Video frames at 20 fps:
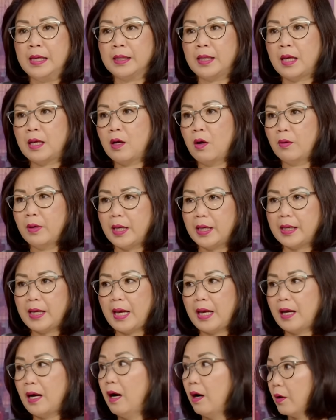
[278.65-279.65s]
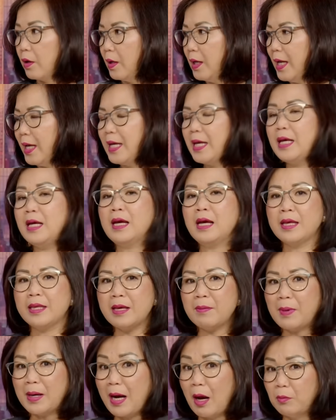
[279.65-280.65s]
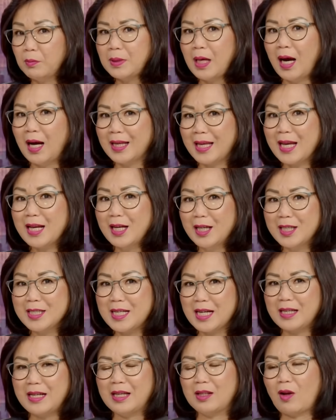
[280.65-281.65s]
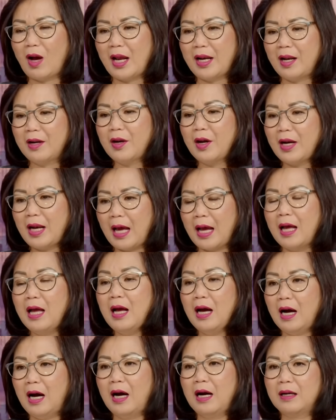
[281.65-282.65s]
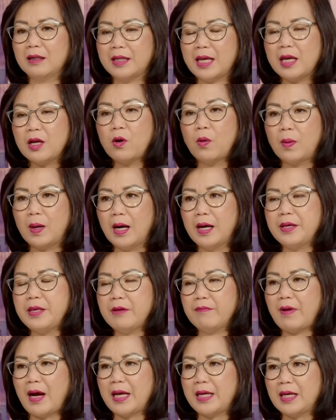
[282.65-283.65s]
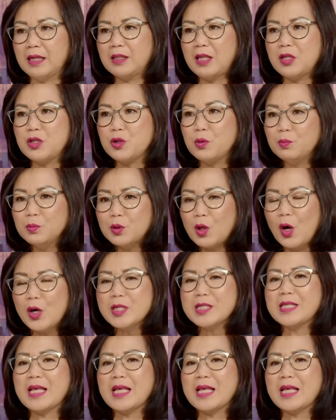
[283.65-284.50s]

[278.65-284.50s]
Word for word: thì cô này nghe ờ có lý nhưng mà đồng thời cái người trên điện thoại nó nói là ờ khi cô gửi như vậy á, thì chúng tôi